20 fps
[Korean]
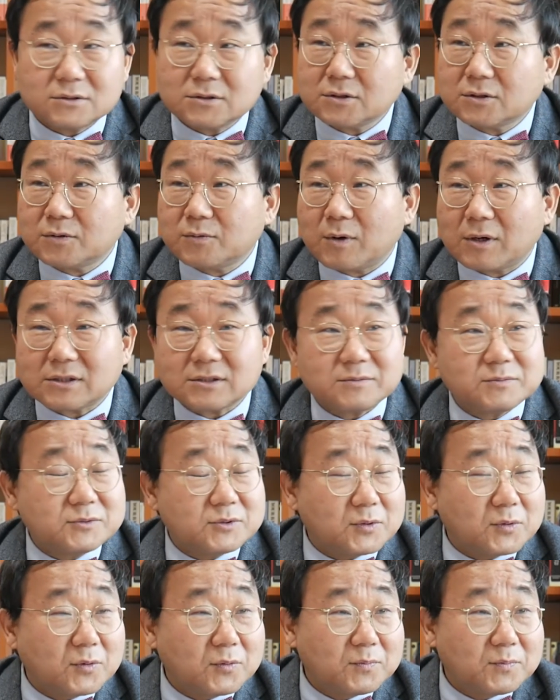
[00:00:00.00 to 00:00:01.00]
지금
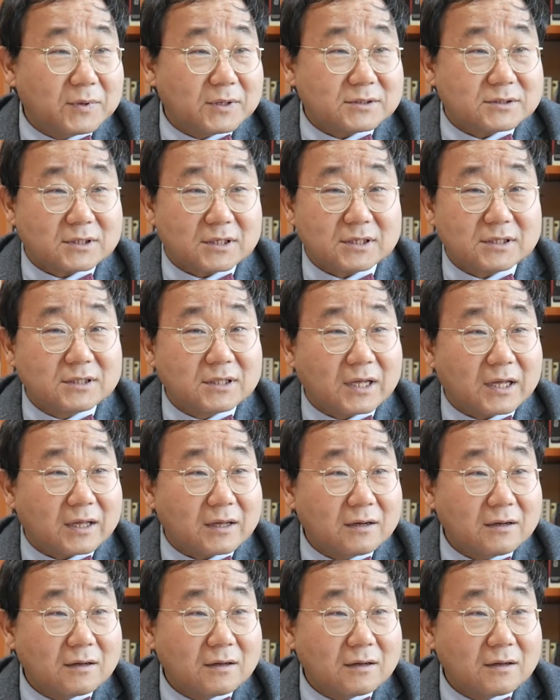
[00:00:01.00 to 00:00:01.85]
황심소 홈페이지가 있나요?